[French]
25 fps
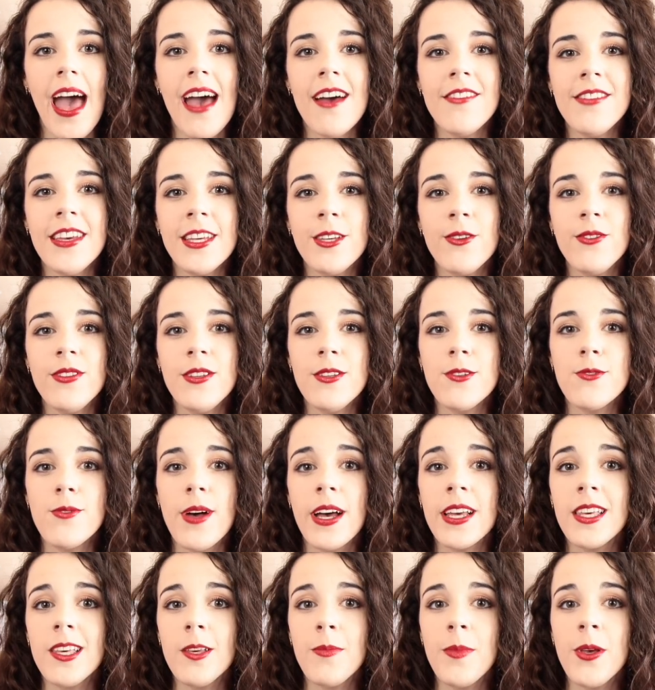avec une
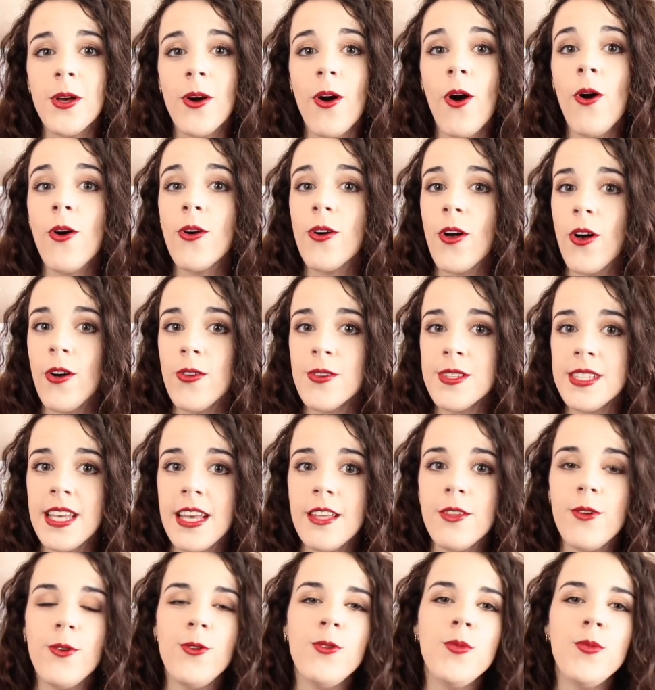histoire qui met encore en scène